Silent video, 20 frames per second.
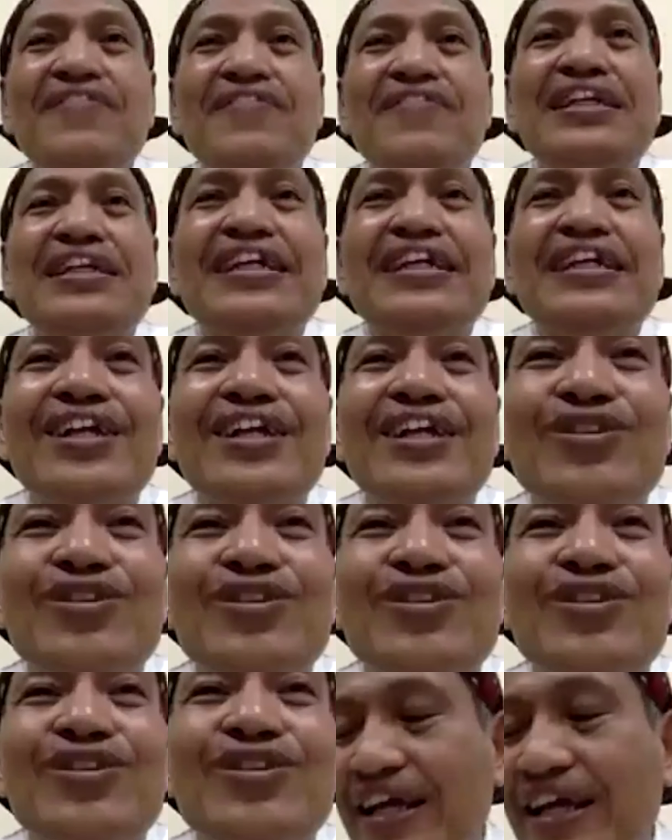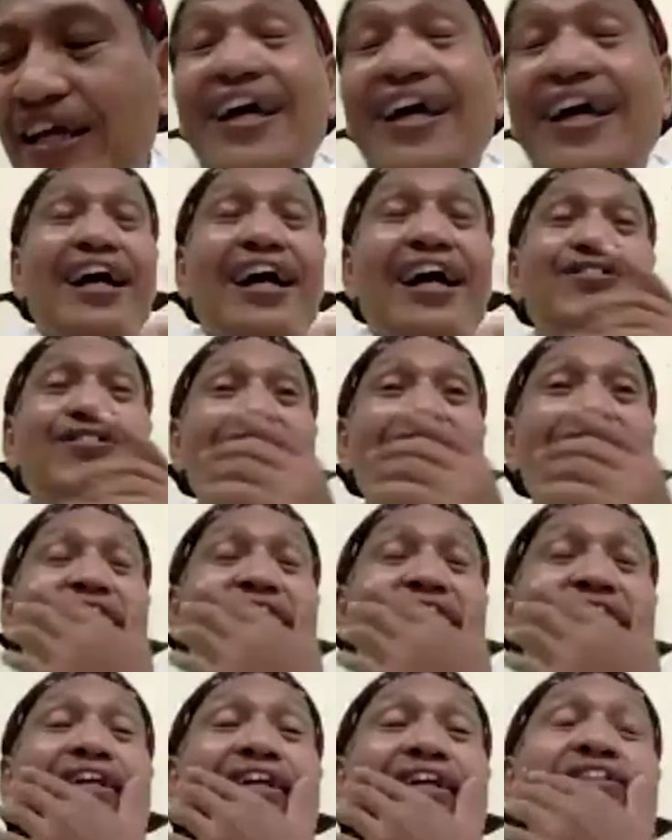prinsip yang menyatukan.
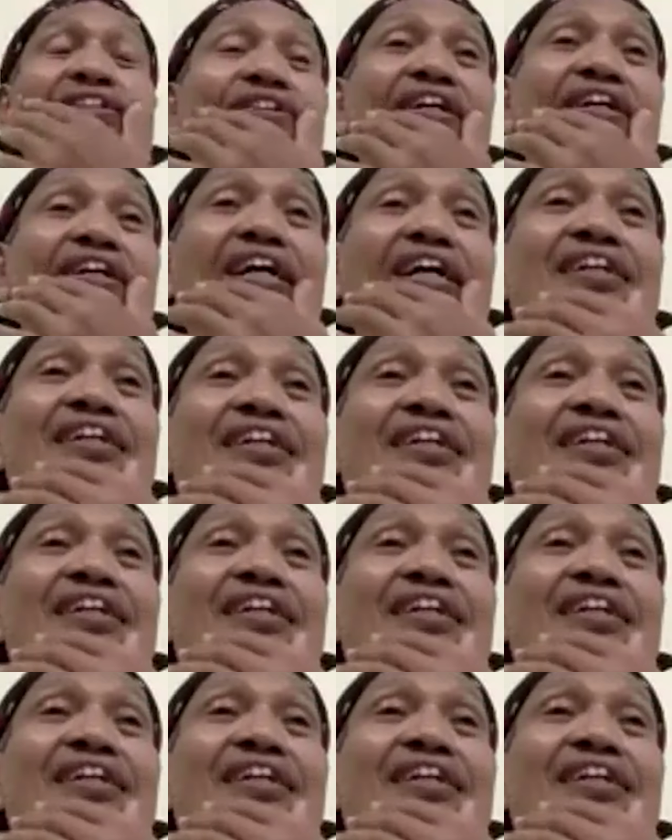Nah, itulah